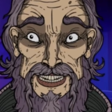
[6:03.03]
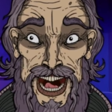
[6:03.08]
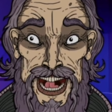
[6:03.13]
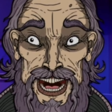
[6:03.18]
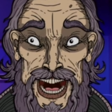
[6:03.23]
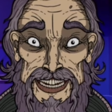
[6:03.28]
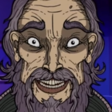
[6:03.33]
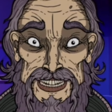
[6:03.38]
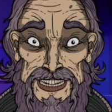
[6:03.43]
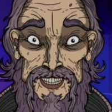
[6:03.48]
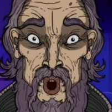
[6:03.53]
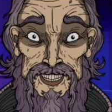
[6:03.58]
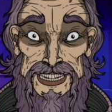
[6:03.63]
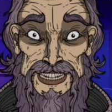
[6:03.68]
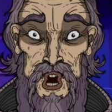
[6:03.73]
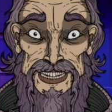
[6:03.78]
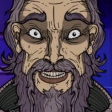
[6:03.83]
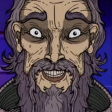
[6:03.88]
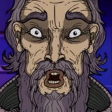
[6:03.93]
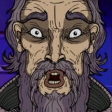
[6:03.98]
দেখে আমি দ্রুত
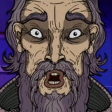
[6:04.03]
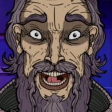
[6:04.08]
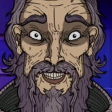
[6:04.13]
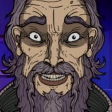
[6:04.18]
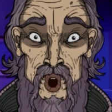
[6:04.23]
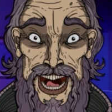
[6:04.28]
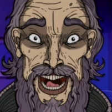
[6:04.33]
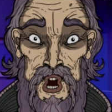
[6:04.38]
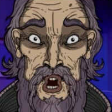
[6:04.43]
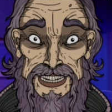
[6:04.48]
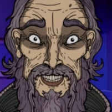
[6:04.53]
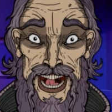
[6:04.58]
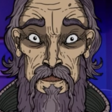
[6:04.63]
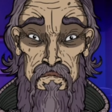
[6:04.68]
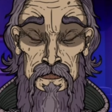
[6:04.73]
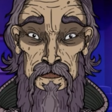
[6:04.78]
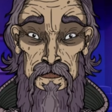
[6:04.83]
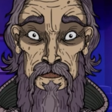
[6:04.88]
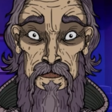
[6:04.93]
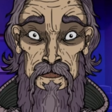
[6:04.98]
গাড়িতে উঠে গেলাম